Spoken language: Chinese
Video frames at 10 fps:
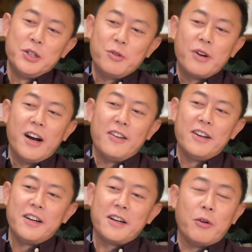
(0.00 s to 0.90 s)
重要
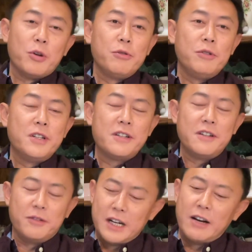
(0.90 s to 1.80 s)
的这狗头军
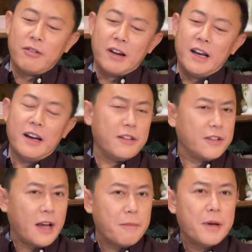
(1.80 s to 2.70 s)
师就站出来，哎，
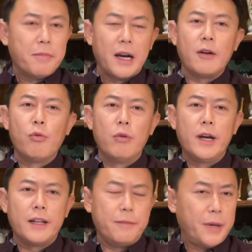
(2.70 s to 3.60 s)
咱们把这锅
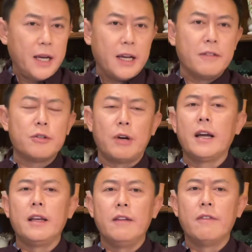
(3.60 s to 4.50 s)
呀得背给甩
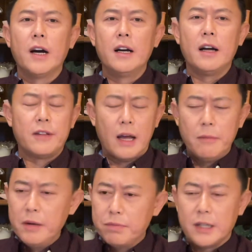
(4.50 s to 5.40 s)
给地方啊，咱
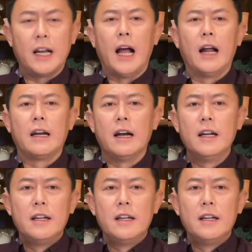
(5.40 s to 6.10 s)
们不能扛着。